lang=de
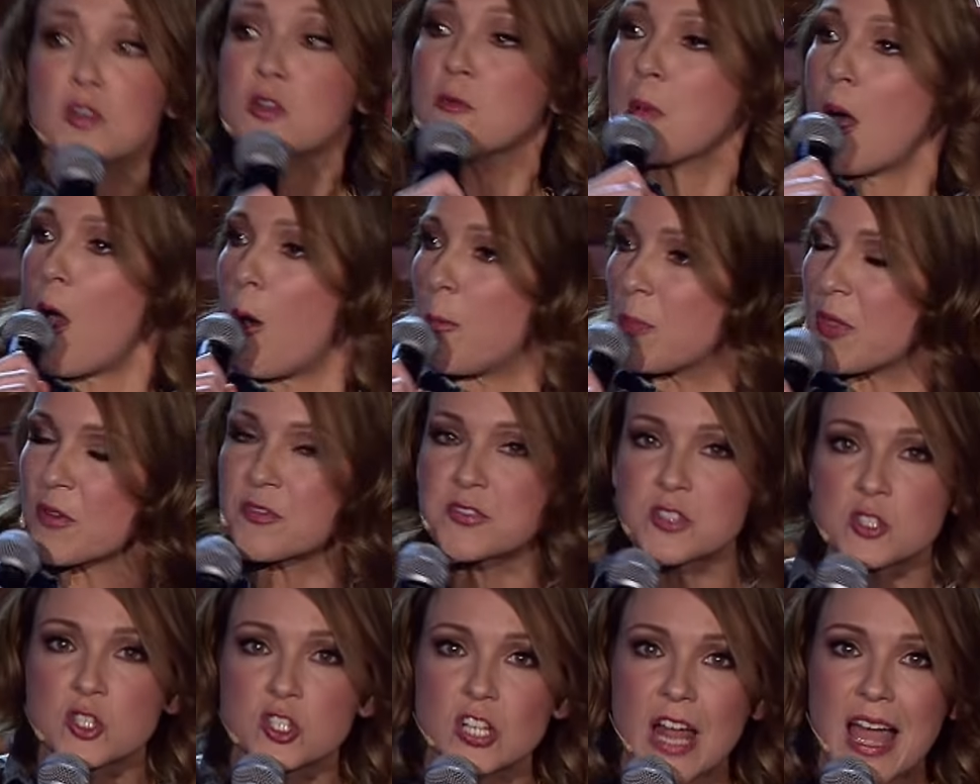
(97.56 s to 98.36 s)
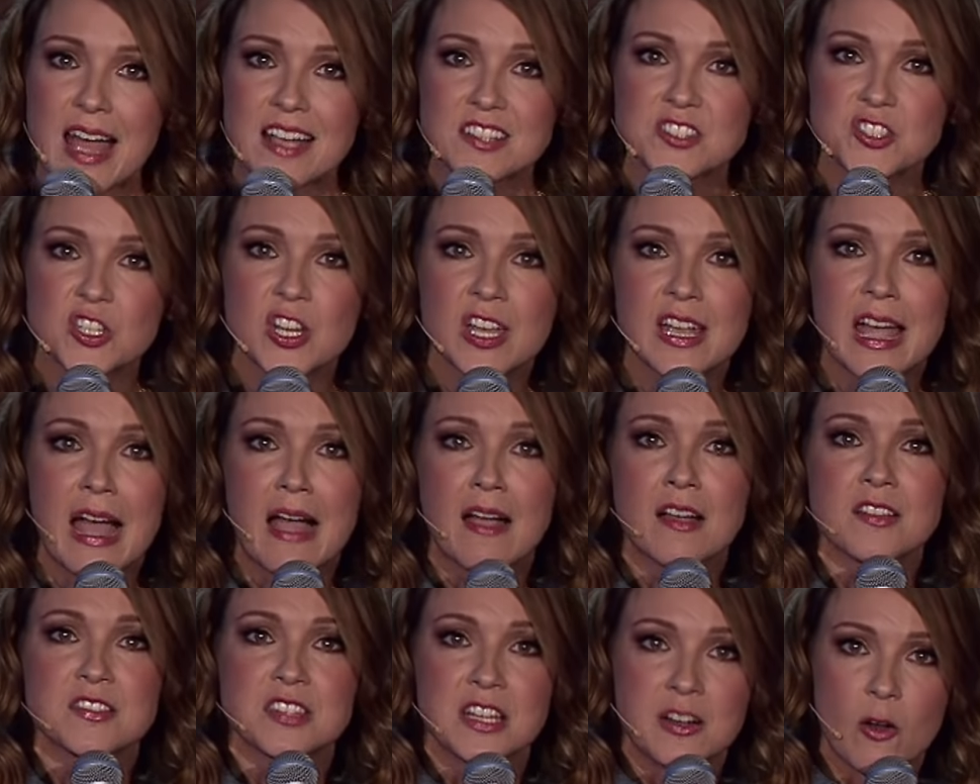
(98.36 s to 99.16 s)
die überhaupt auf die Straße
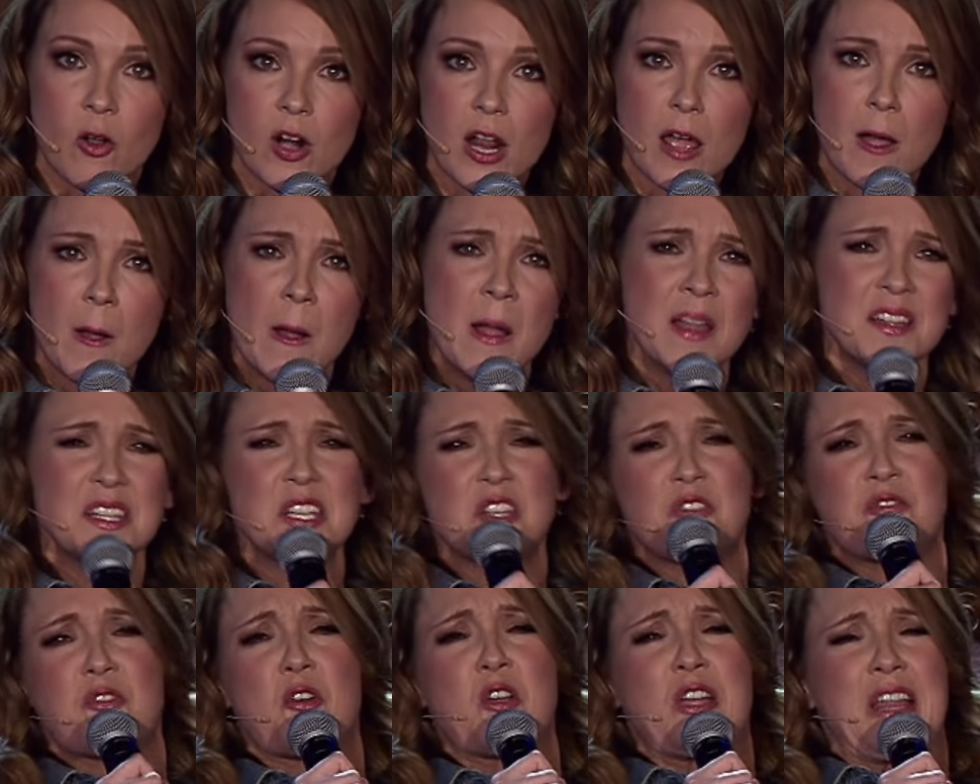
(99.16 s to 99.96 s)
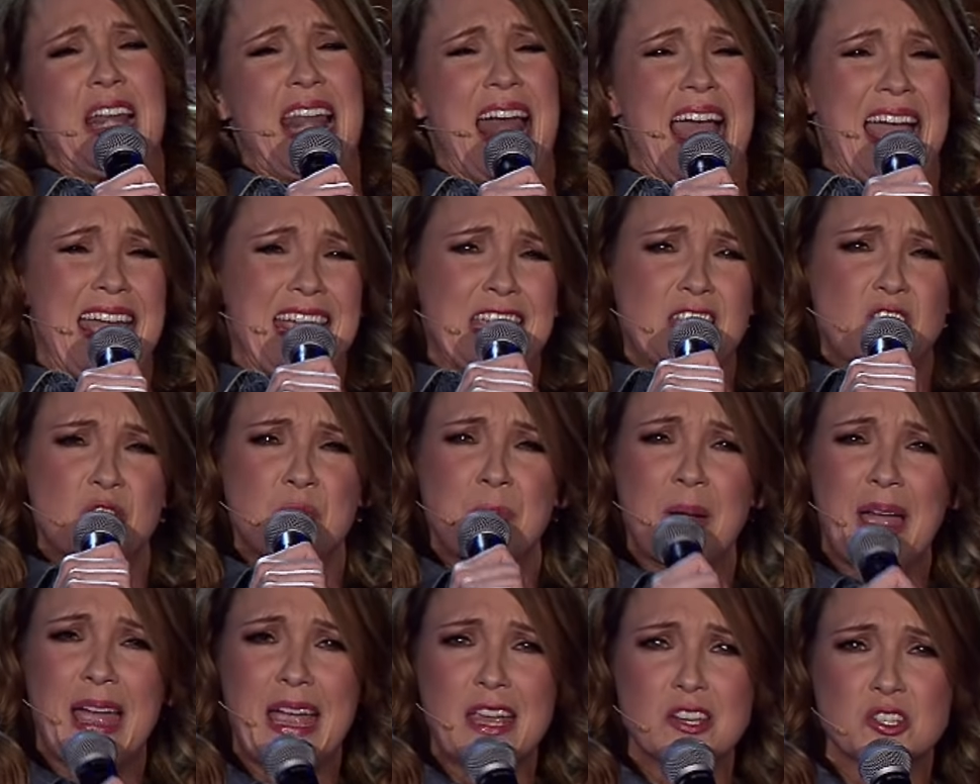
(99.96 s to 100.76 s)
gegangen sind, oder? Nicht für
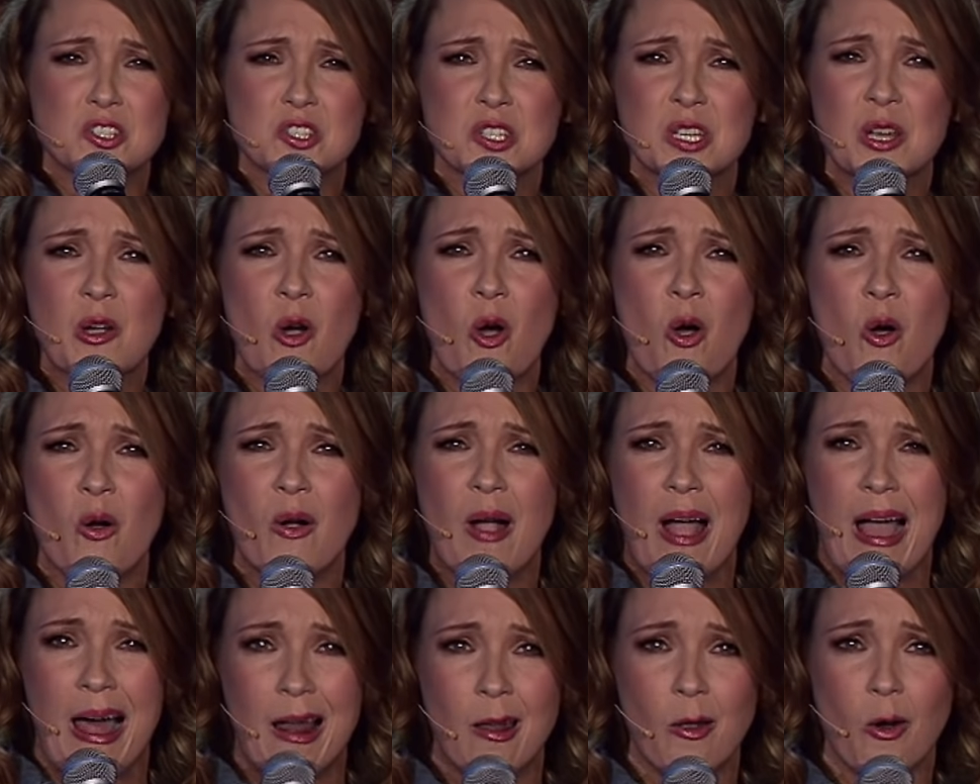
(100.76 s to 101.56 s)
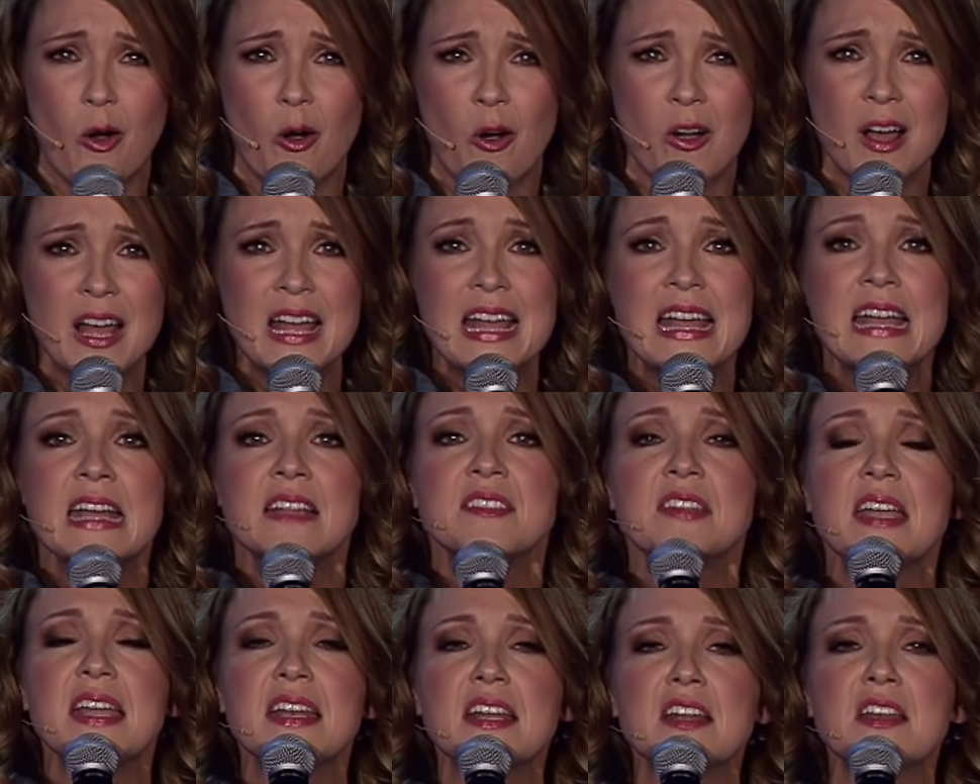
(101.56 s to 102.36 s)
Gleichberechtigung, hallo.
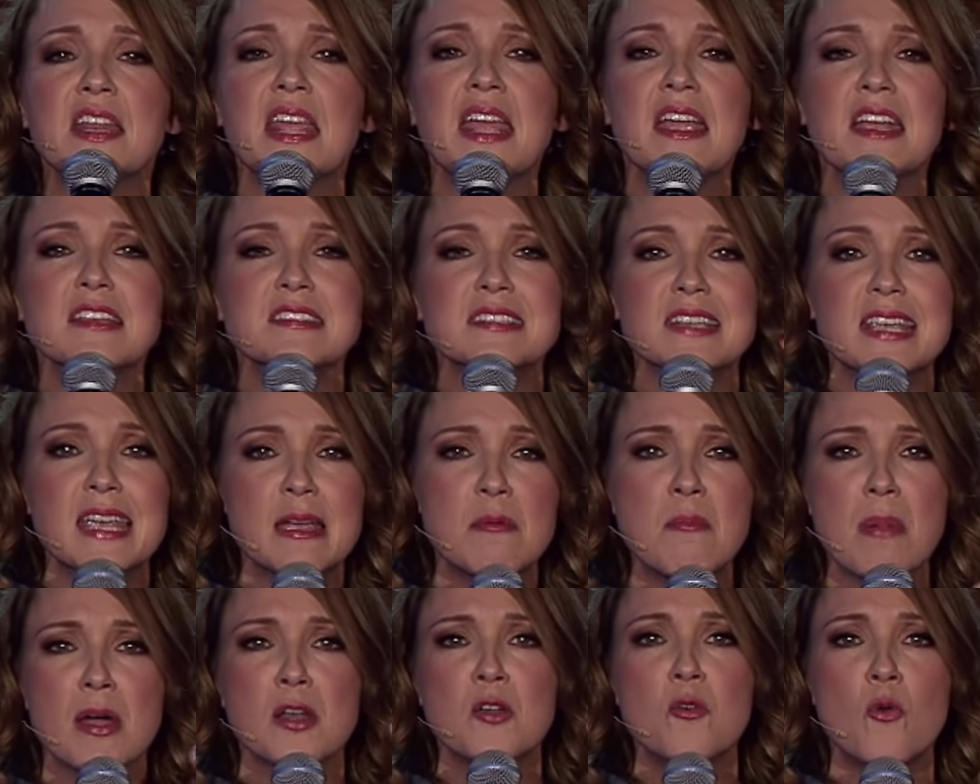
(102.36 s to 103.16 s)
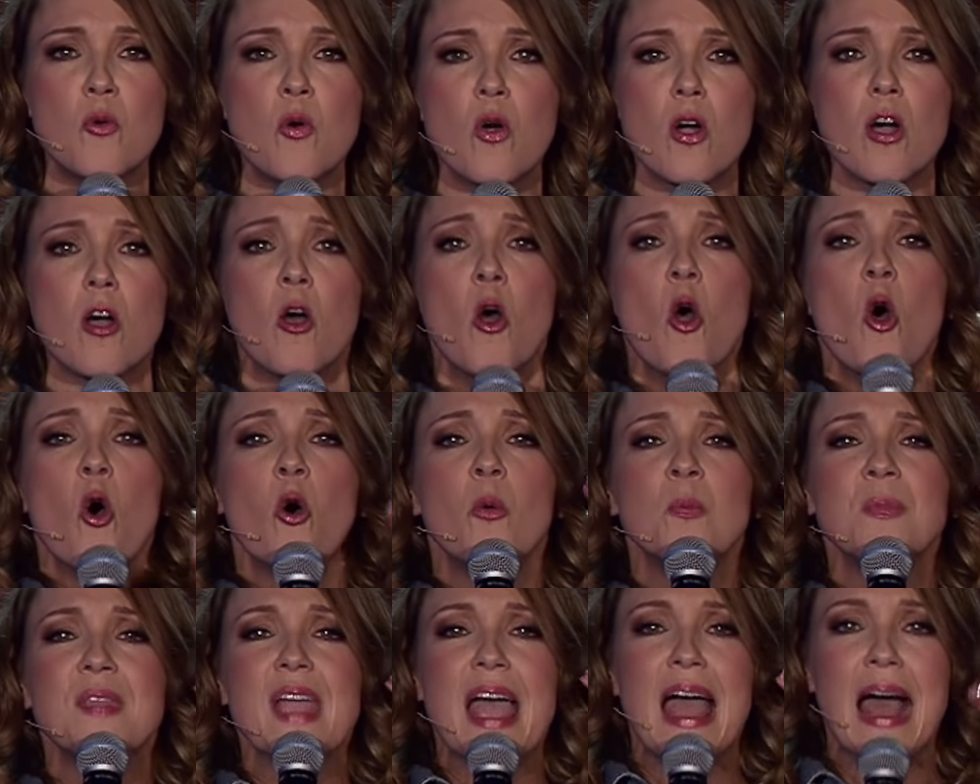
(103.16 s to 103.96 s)
Denen ging es immer nur
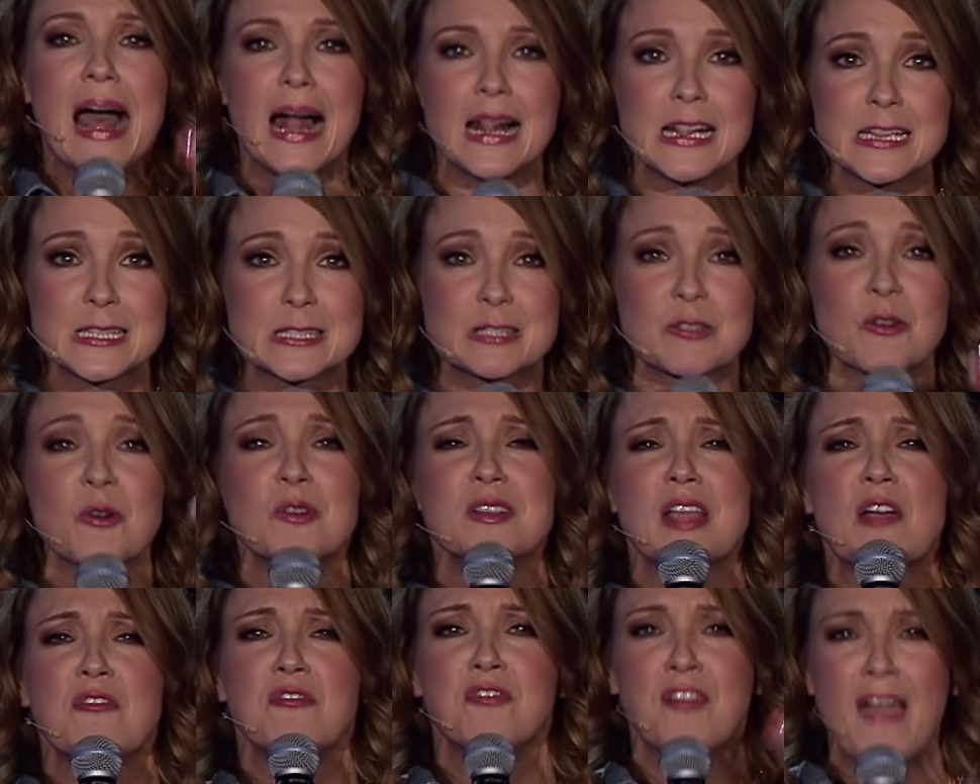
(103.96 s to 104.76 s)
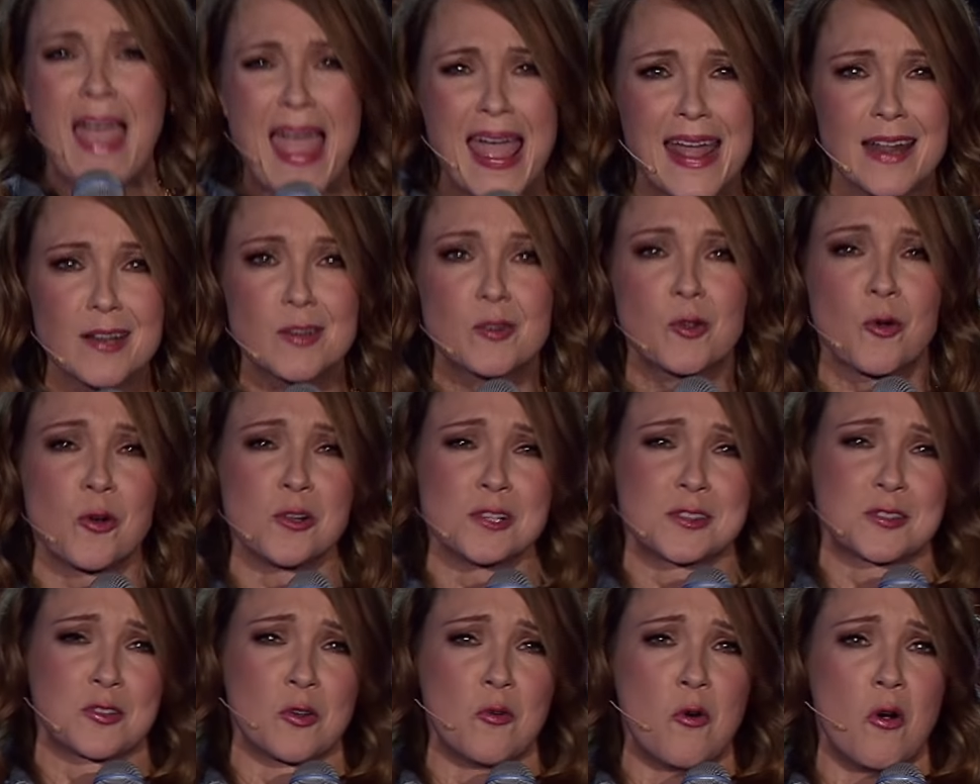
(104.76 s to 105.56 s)
um die Erhaltung der
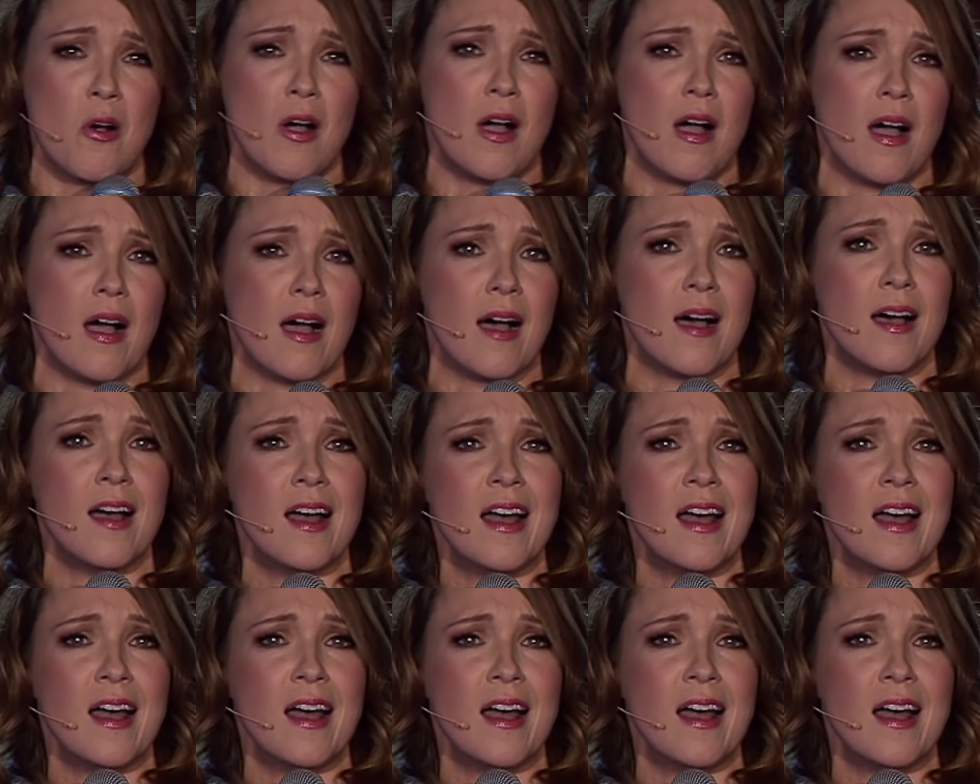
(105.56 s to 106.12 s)
Fankultur.